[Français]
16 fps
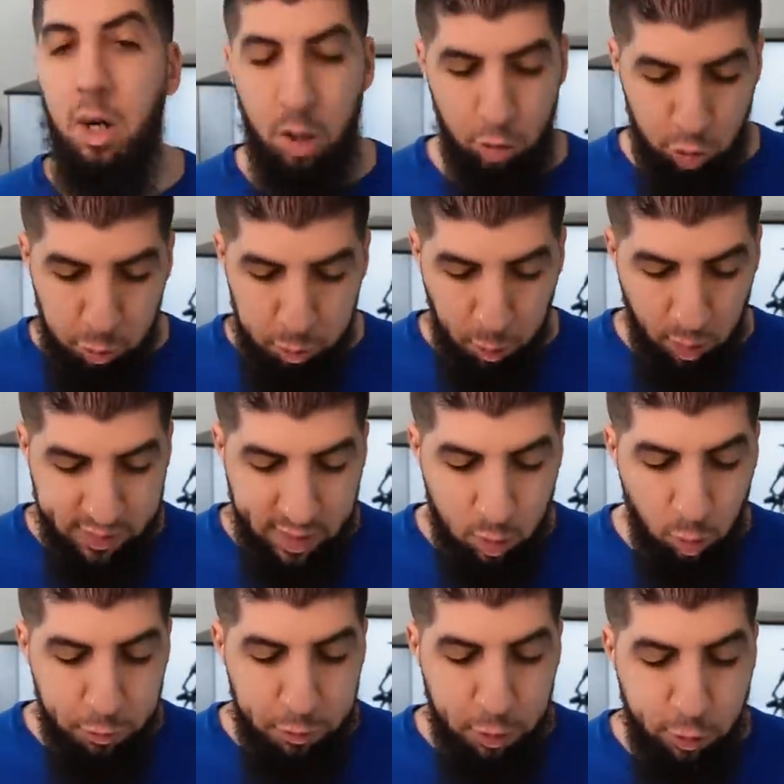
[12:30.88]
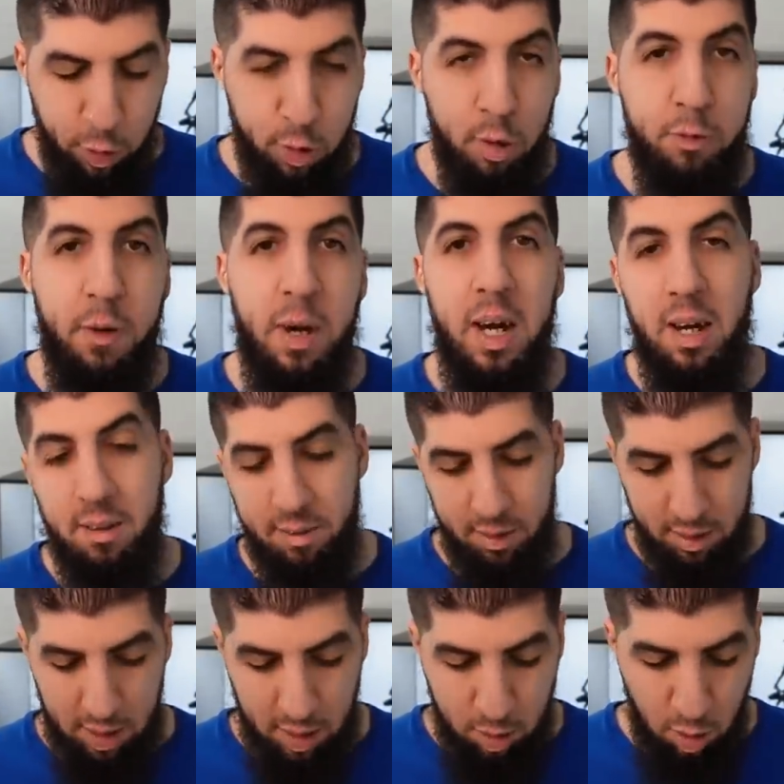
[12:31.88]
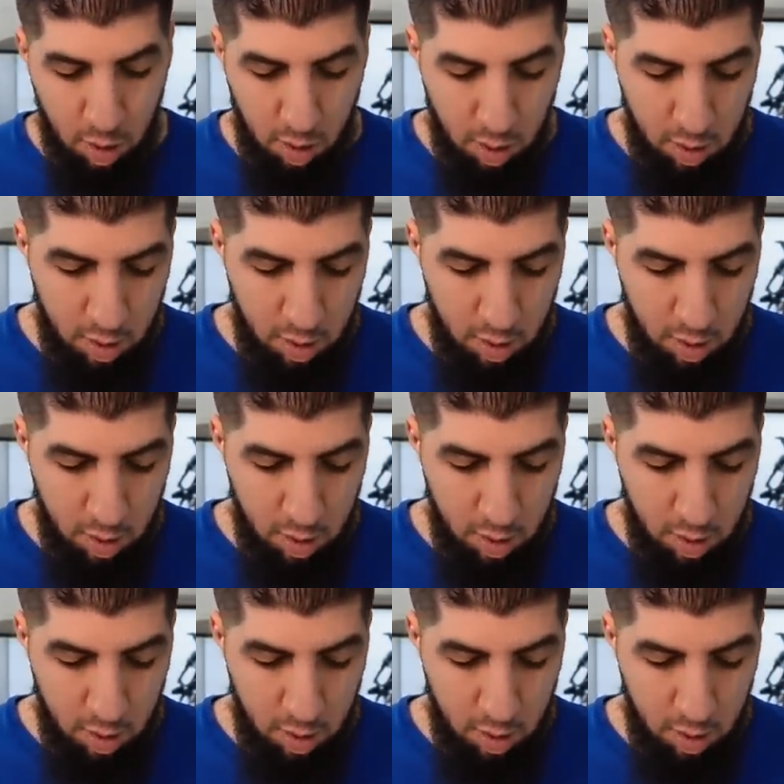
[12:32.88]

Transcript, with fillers: Tu prends ta confiture de fraises, d'accord